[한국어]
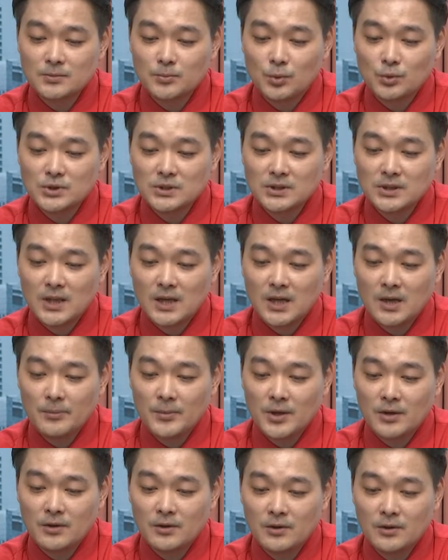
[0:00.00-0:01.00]
보신다
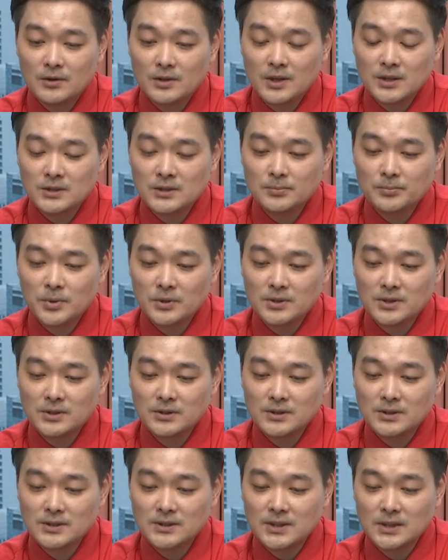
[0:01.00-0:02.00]
하면 한 10%
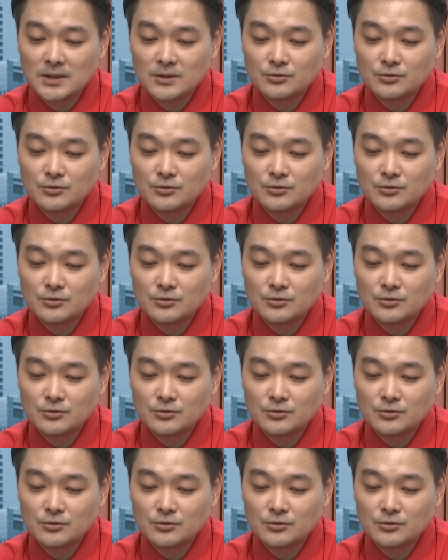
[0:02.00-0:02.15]
이상의